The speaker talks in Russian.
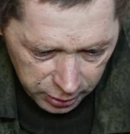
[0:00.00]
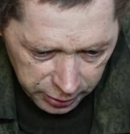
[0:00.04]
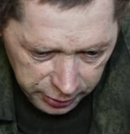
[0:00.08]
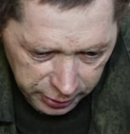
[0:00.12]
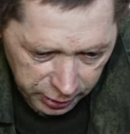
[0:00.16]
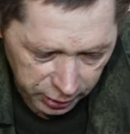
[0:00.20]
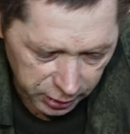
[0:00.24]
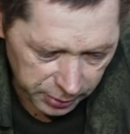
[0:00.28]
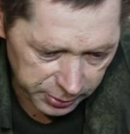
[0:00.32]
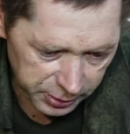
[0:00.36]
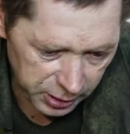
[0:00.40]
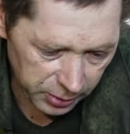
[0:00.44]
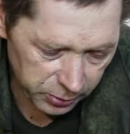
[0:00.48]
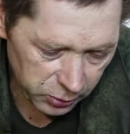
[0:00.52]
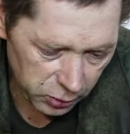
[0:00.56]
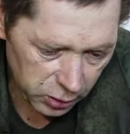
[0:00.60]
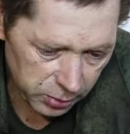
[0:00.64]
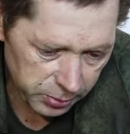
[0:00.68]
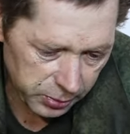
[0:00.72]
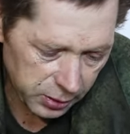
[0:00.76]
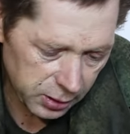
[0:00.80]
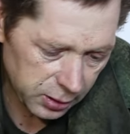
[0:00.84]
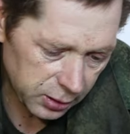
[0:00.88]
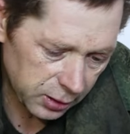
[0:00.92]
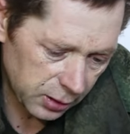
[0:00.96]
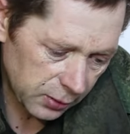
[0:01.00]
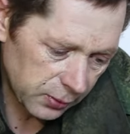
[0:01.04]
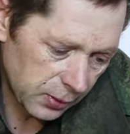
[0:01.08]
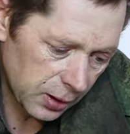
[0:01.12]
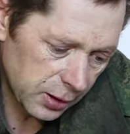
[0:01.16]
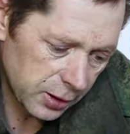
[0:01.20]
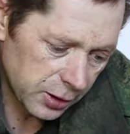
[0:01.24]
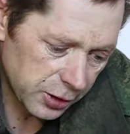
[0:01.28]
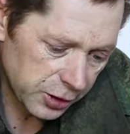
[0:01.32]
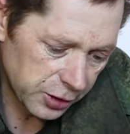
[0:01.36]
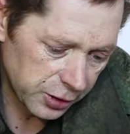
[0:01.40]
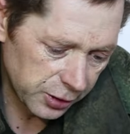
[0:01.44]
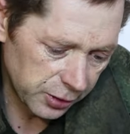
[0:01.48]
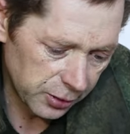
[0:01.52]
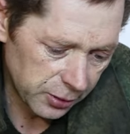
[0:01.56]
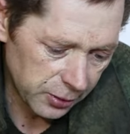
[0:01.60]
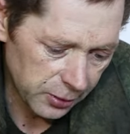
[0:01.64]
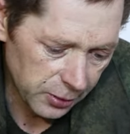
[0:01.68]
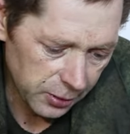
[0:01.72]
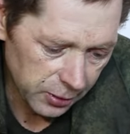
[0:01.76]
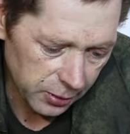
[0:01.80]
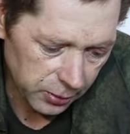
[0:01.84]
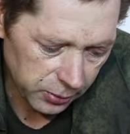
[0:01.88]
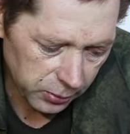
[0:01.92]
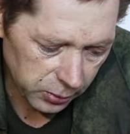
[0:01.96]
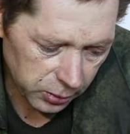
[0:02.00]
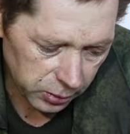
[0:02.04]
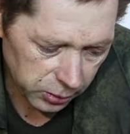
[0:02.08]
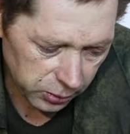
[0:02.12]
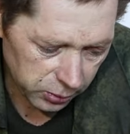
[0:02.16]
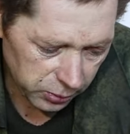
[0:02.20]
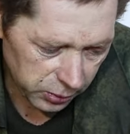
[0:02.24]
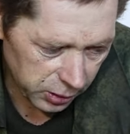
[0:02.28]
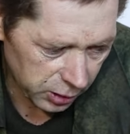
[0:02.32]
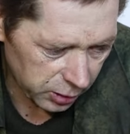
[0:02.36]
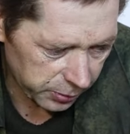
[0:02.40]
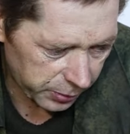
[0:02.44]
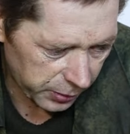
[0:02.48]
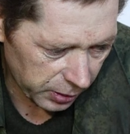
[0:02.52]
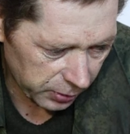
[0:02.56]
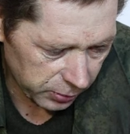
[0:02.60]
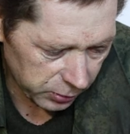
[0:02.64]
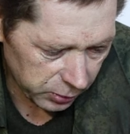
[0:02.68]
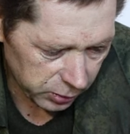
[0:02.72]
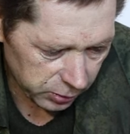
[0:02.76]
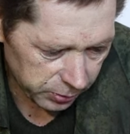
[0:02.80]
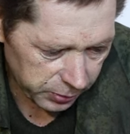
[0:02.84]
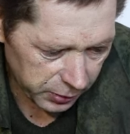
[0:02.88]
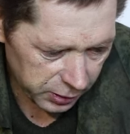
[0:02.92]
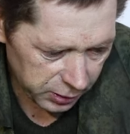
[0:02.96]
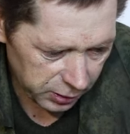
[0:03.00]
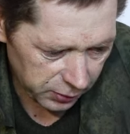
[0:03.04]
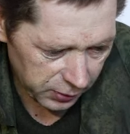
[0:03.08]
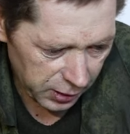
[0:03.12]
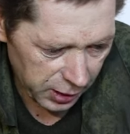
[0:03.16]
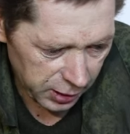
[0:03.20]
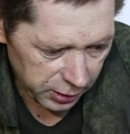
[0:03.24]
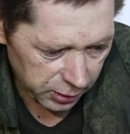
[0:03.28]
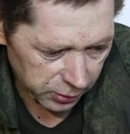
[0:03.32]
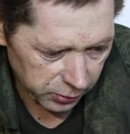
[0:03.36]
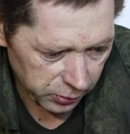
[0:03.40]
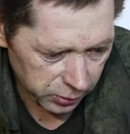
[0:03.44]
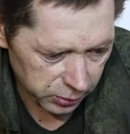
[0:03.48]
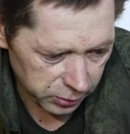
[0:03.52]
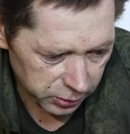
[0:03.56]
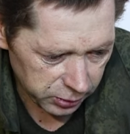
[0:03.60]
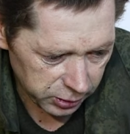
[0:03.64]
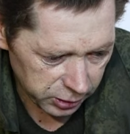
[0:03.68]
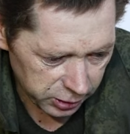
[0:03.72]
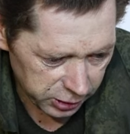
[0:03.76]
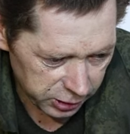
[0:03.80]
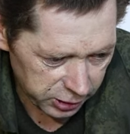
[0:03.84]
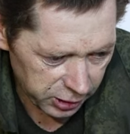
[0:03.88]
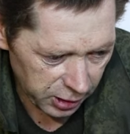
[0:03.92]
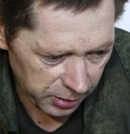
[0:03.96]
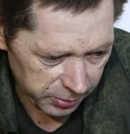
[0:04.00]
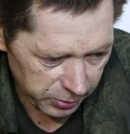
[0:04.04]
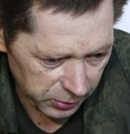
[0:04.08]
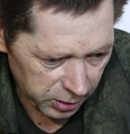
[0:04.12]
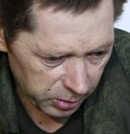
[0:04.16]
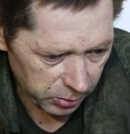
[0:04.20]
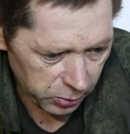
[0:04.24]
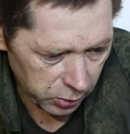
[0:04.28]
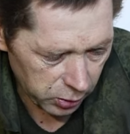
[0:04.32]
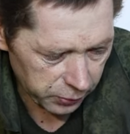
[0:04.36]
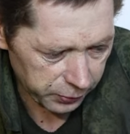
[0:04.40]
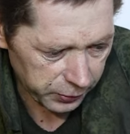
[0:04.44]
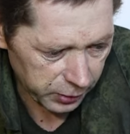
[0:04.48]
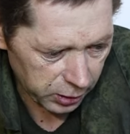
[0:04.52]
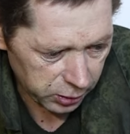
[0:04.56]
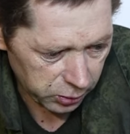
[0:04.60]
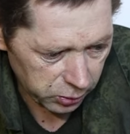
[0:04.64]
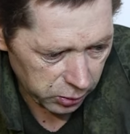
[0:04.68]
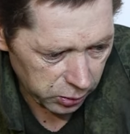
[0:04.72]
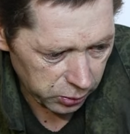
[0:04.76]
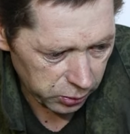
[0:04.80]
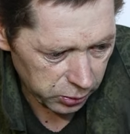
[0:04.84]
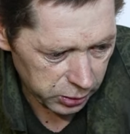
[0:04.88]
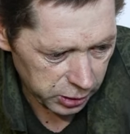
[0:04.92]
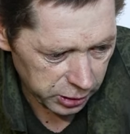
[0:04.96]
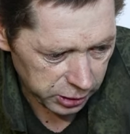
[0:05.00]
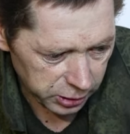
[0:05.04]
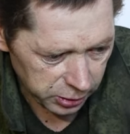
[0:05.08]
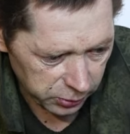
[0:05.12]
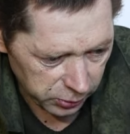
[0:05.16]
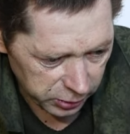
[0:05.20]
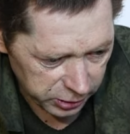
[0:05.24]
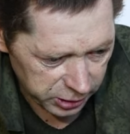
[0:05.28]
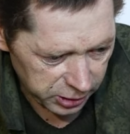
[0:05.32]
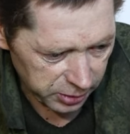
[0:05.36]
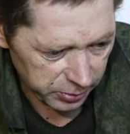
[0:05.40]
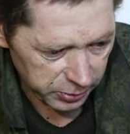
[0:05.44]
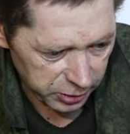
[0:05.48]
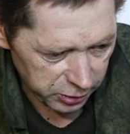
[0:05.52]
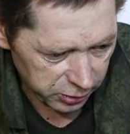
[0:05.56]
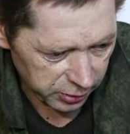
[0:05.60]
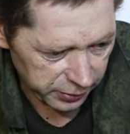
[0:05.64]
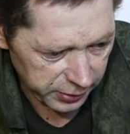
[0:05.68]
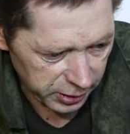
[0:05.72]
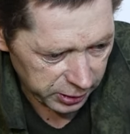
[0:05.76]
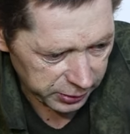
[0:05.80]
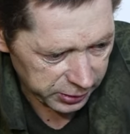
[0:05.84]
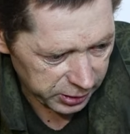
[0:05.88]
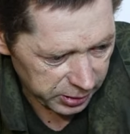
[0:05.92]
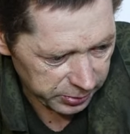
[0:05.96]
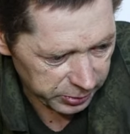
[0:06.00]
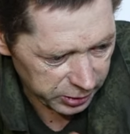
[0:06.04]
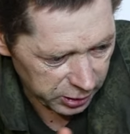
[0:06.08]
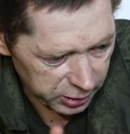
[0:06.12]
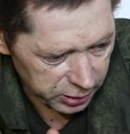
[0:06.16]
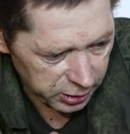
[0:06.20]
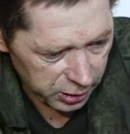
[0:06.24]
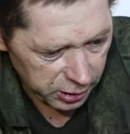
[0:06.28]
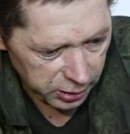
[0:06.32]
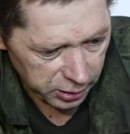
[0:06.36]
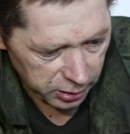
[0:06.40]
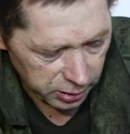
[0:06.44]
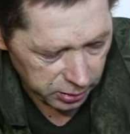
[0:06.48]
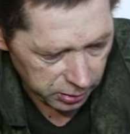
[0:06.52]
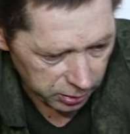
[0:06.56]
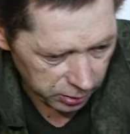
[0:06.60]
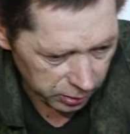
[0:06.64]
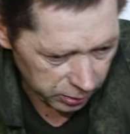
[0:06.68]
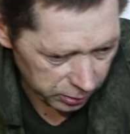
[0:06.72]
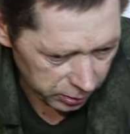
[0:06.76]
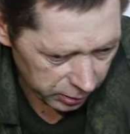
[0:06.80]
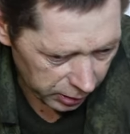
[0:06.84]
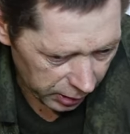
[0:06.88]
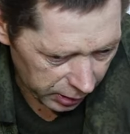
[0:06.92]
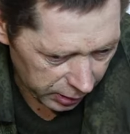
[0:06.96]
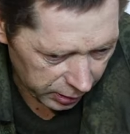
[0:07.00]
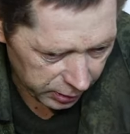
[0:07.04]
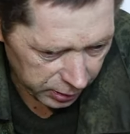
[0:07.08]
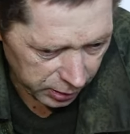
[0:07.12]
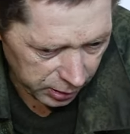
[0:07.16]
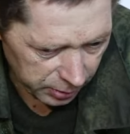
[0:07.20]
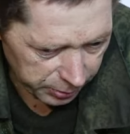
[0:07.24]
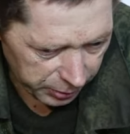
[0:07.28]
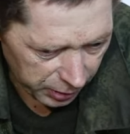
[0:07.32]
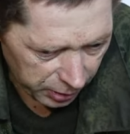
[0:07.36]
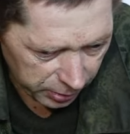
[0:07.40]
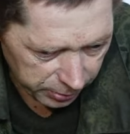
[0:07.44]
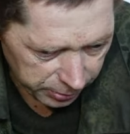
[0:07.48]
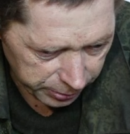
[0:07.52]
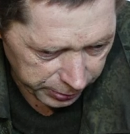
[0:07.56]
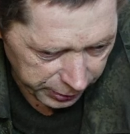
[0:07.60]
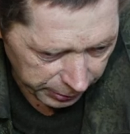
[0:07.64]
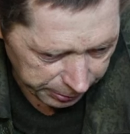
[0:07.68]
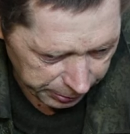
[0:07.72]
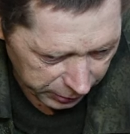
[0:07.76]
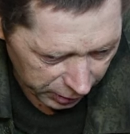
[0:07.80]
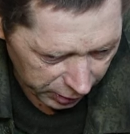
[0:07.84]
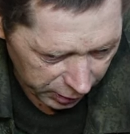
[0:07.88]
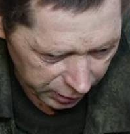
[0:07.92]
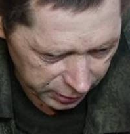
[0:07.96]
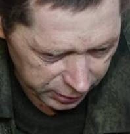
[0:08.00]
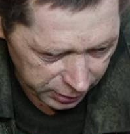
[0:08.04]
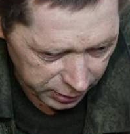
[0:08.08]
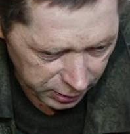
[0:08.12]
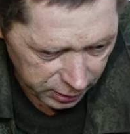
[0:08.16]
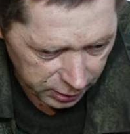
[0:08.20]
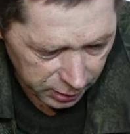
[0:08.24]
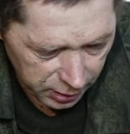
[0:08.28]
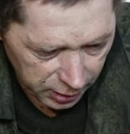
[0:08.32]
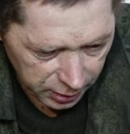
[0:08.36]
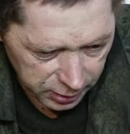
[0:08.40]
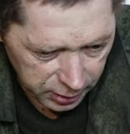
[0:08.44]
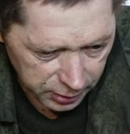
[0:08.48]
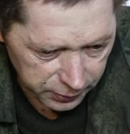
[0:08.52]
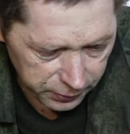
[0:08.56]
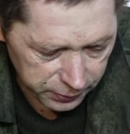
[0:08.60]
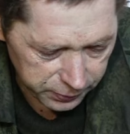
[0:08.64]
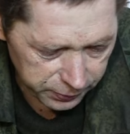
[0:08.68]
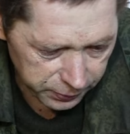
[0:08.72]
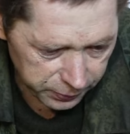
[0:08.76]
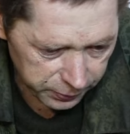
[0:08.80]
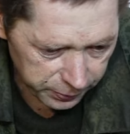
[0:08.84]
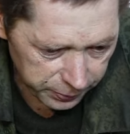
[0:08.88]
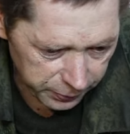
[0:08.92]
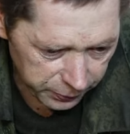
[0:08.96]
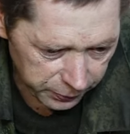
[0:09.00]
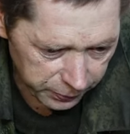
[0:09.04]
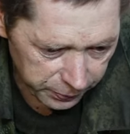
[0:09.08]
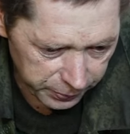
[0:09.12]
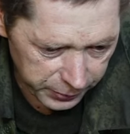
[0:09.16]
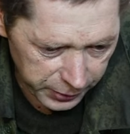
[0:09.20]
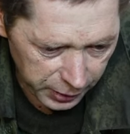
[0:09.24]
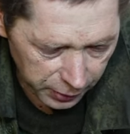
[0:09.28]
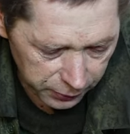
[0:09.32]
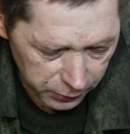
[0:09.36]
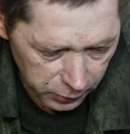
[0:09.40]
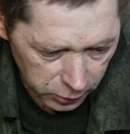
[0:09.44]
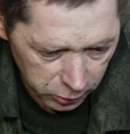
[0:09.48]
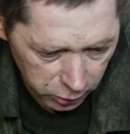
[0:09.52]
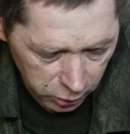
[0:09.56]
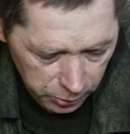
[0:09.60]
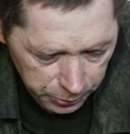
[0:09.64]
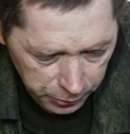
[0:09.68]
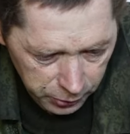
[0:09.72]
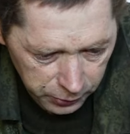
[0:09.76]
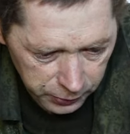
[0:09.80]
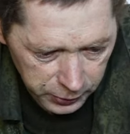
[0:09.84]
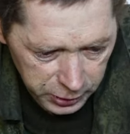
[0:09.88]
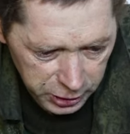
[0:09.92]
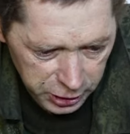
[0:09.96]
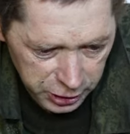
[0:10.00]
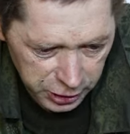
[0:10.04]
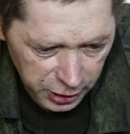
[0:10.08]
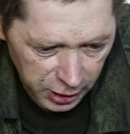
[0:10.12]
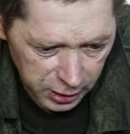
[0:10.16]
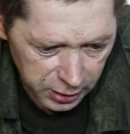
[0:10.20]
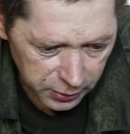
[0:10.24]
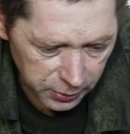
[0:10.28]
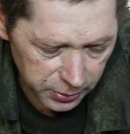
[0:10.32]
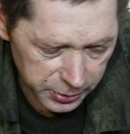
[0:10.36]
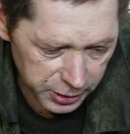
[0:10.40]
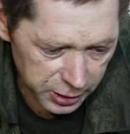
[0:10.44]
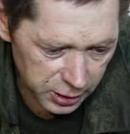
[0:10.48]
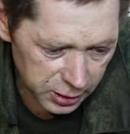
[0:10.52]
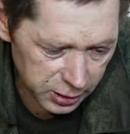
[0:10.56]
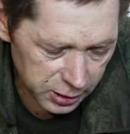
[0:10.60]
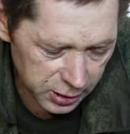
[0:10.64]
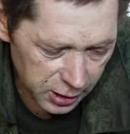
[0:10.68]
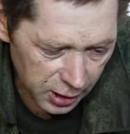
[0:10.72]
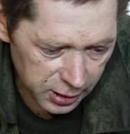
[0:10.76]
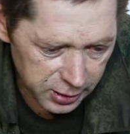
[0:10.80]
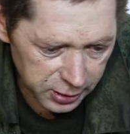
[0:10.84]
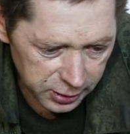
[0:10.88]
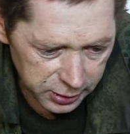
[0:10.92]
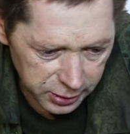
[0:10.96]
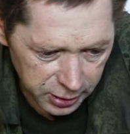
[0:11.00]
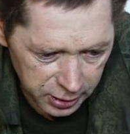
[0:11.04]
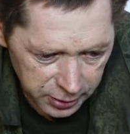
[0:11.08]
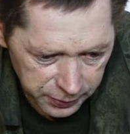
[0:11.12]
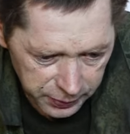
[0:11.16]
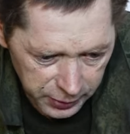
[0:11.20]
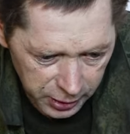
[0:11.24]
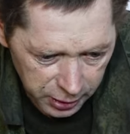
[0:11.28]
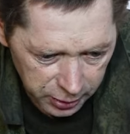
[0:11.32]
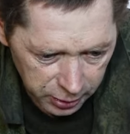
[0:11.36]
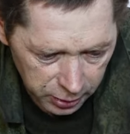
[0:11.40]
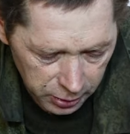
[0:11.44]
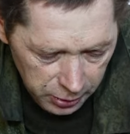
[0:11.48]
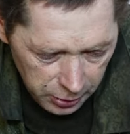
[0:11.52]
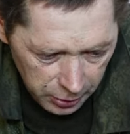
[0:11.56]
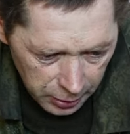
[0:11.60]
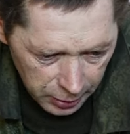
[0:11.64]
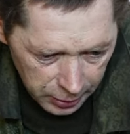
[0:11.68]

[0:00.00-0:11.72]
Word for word: рядом со мной были товарищи, вот у них прям, вот представляете, вот семь домов на одной улице, вот семь человек, семь соседей, они прям проходили, они первую группу вычищали вообще с дальних деревень,